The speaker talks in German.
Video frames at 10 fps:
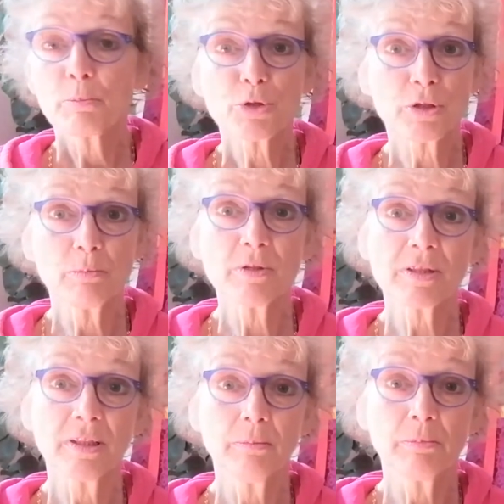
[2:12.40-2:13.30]
bestimme
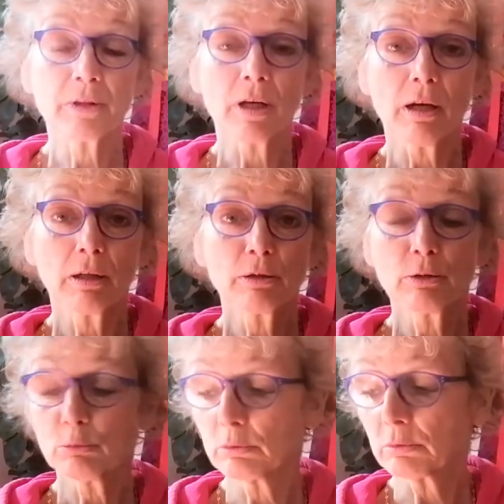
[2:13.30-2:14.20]
sie mit
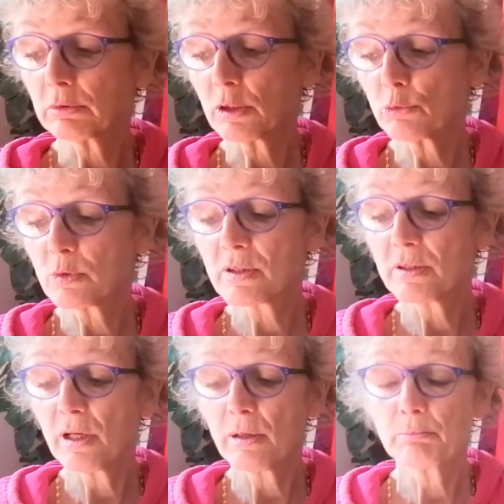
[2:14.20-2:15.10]
Art und
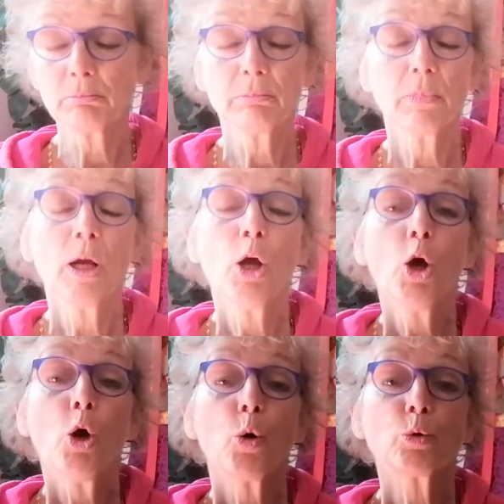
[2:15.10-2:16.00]
Gattungsnamen
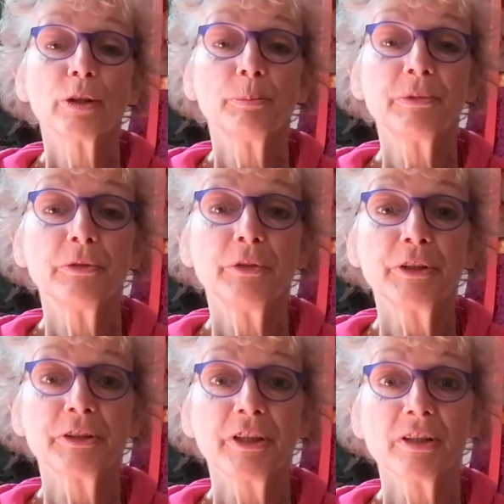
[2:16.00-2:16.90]
und gib die
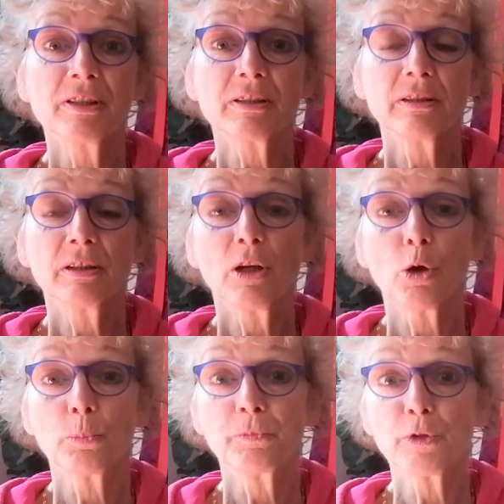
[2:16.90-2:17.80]
wichtigsten
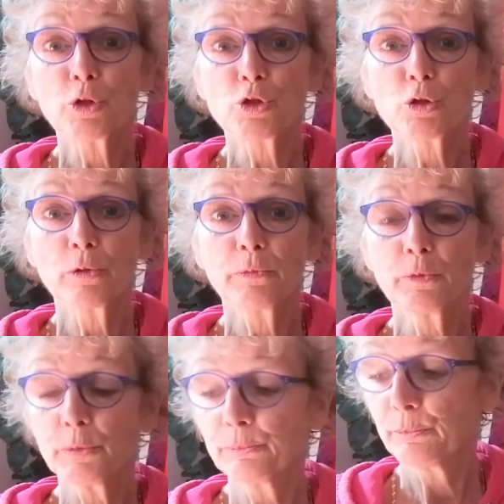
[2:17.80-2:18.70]
Hauptwirkstoffe
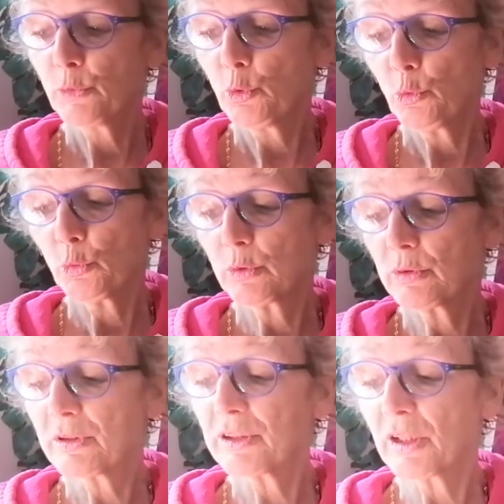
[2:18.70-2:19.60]

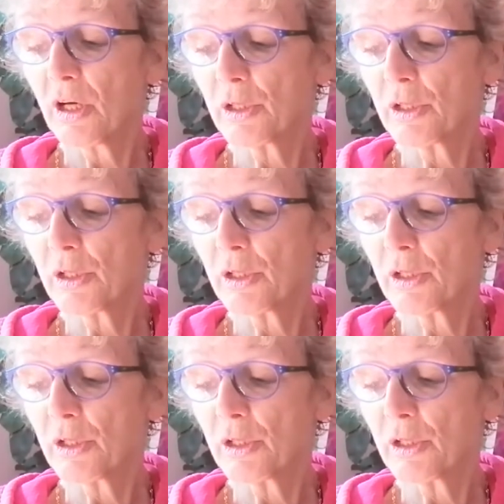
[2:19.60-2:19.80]
und ihre